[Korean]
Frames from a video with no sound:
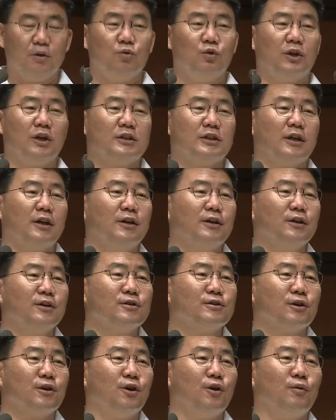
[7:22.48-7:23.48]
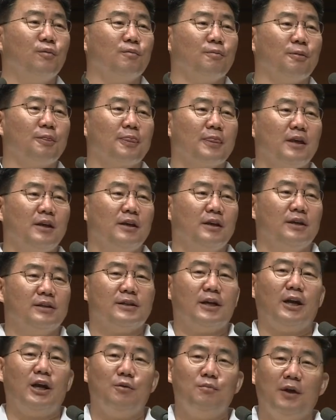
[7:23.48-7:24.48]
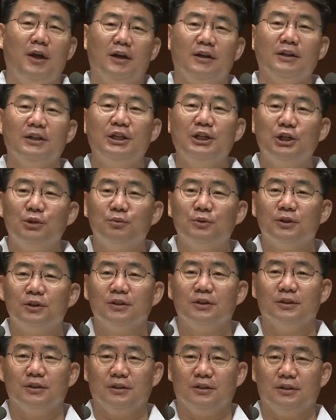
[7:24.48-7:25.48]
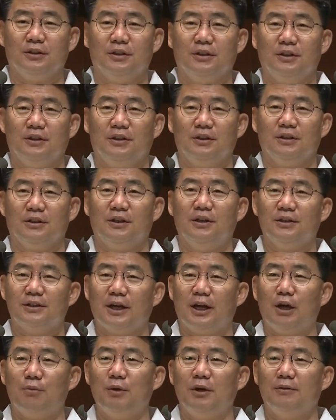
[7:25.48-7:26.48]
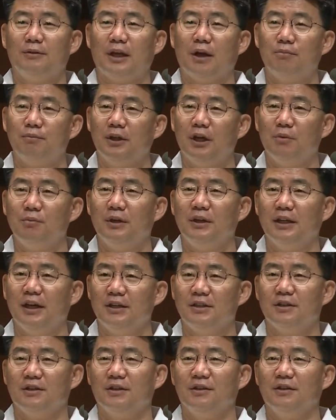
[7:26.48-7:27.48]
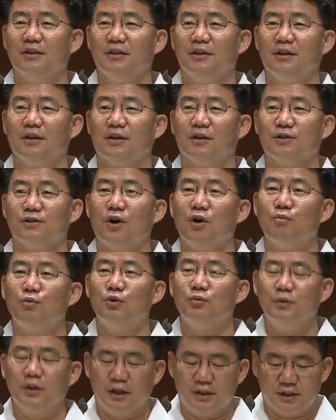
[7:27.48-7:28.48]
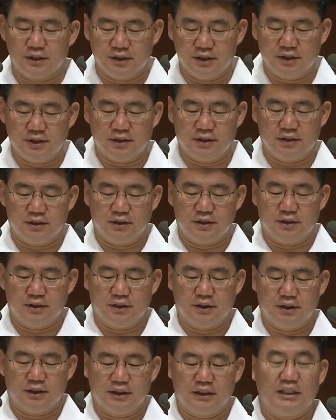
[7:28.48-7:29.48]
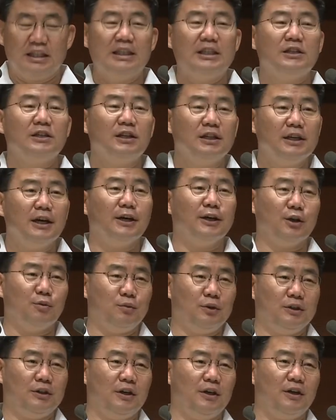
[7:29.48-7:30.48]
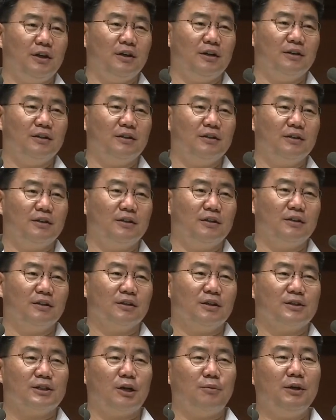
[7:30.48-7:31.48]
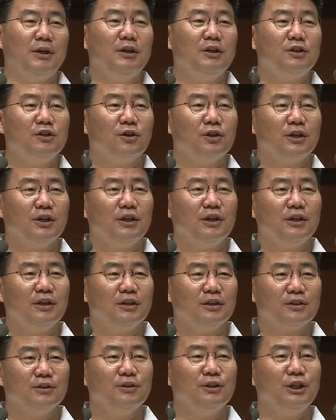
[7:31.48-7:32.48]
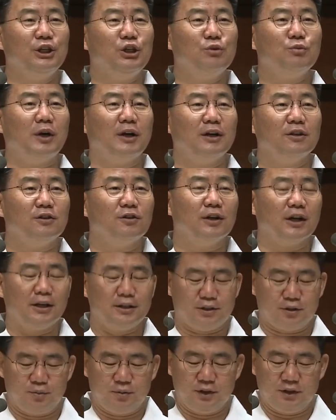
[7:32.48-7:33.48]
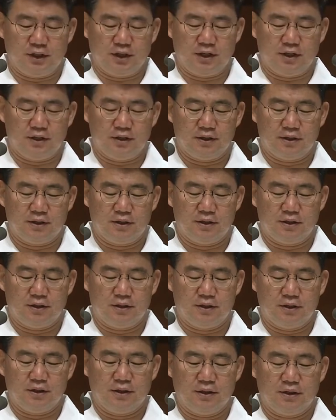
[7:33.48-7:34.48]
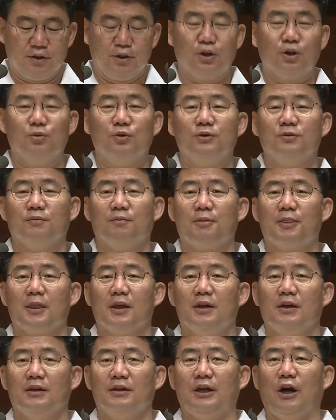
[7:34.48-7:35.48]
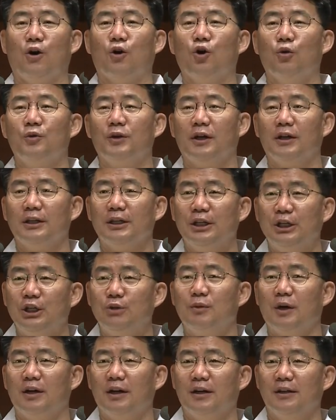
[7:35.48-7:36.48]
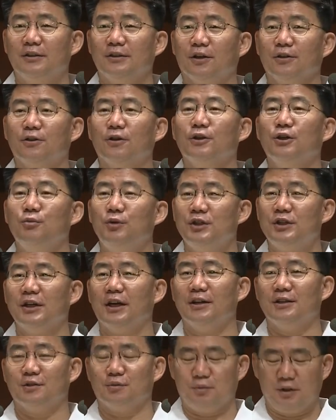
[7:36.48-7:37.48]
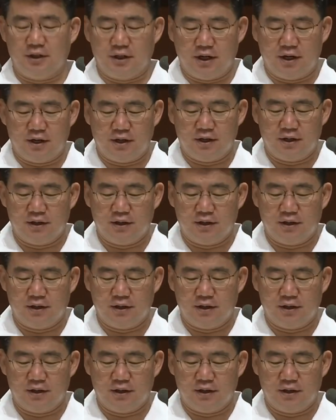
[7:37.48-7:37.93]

우리가 잘 아는 것처럼 사람의 그 이름은 그 사람의 댐댐이 내지는 그 성품 내지는 기질을 이야기합니다. 그 사람의 인격이 그 이름 안에 들어가 있습니다. 여러분, 야곱이란 이름 안에는 어떤 이미지가 있습니까?